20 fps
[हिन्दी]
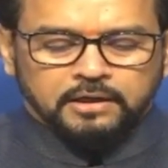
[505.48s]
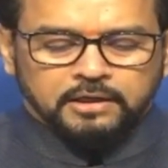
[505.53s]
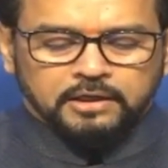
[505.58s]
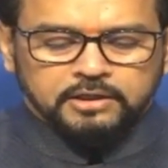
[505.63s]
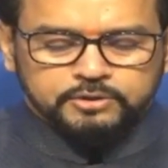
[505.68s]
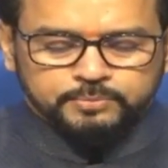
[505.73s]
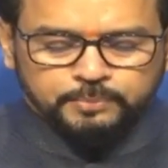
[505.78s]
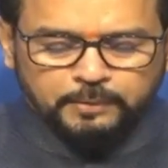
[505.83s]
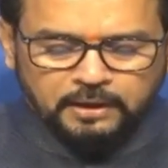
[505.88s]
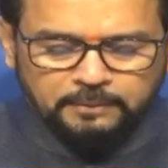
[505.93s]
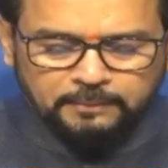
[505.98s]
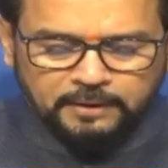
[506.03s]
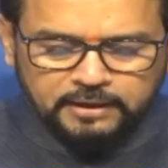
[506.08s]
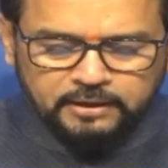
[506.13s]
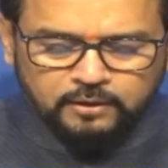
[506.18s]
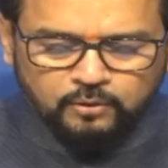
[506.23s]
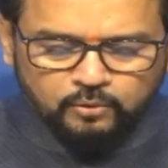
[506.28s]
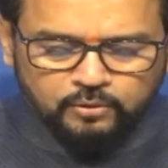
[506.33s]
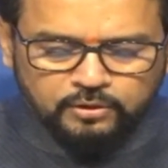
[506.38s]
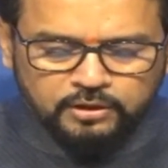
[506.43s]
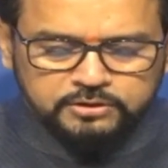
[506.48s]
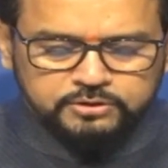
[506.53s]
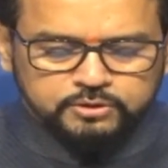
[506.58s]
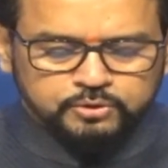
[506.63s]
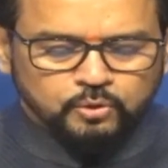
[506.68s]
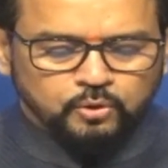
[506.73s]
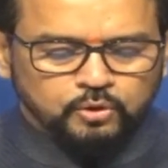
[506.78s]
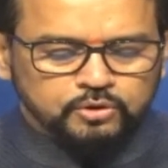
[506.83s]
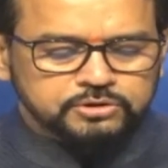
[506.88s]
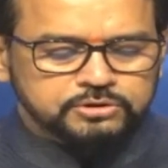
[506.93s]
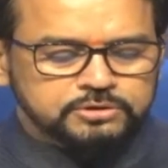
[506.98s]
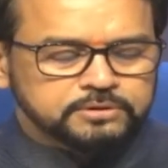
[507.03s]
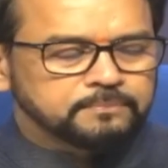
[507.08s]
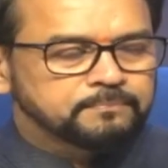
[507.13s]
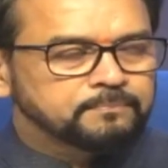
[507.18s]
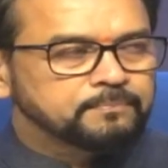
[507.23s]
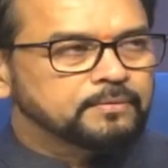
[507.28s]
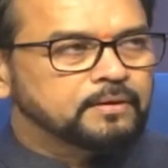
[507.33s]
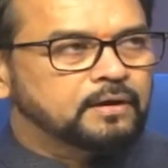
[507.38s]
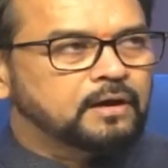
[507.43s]
इसमें हमारी उन्नत सोच
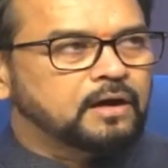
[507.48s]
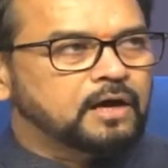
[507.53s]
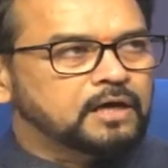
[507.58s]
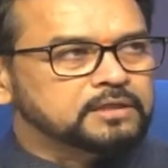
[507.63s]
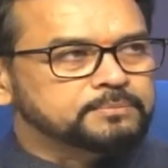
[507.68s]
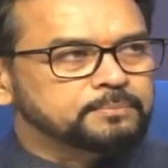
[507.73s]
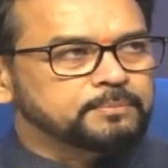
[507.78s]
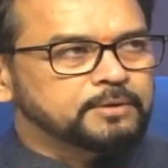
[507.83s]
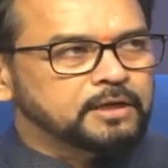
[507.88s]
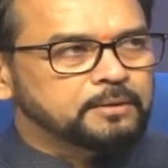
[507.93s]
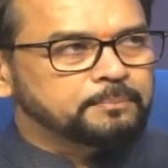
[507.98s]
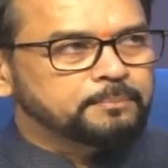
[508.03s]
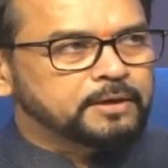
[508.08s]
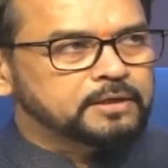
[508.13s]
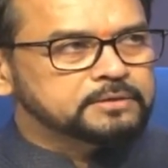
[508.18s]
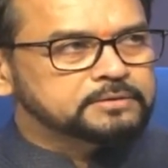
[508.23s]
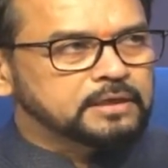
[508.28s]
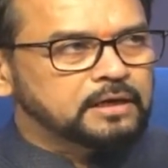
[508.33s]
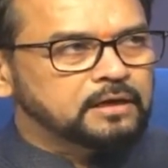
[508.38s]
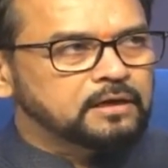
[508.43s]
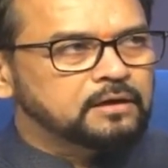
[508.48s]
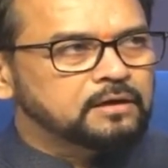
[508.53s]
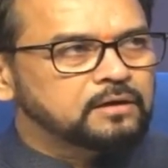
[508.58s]
आत्मनिर्भरता